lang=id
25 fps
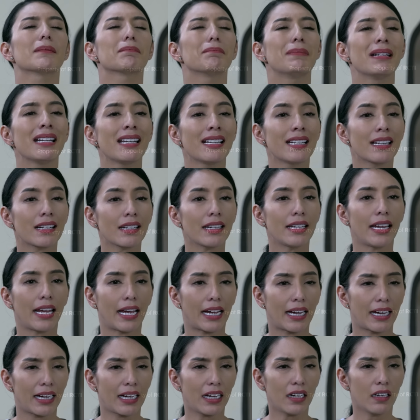Bener
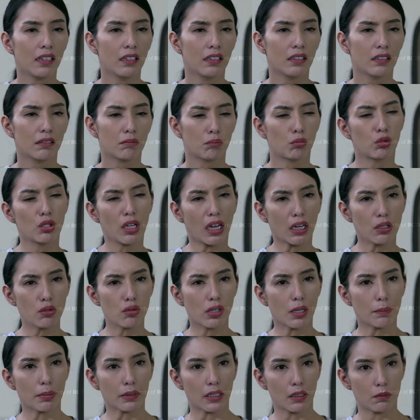ya, Bunda kan
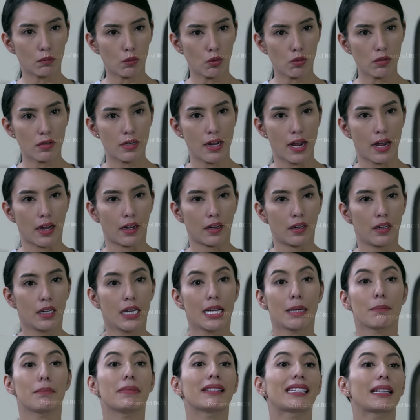juga pernah muda.
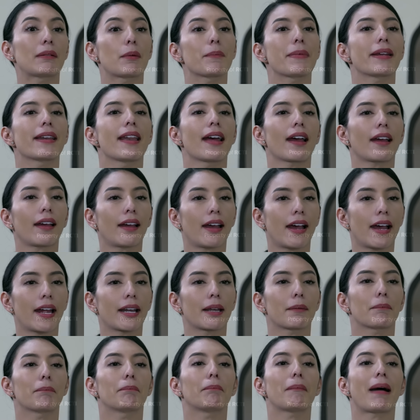Bisa
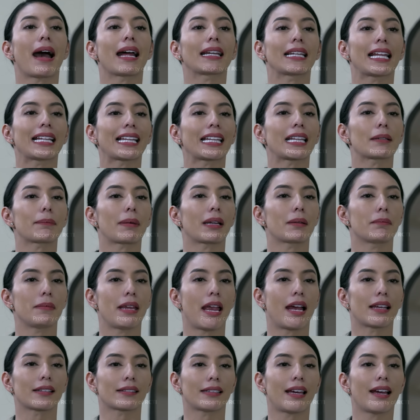membedakan mana tatapan
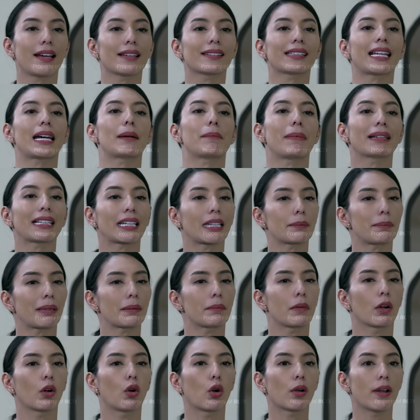biasa sama tatapan
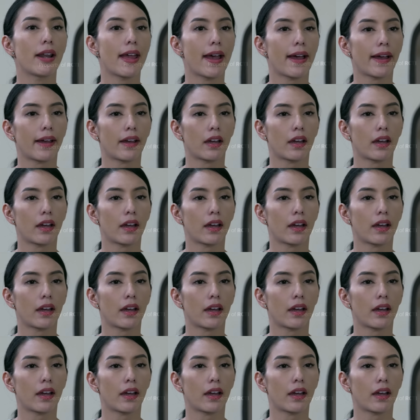menggoda.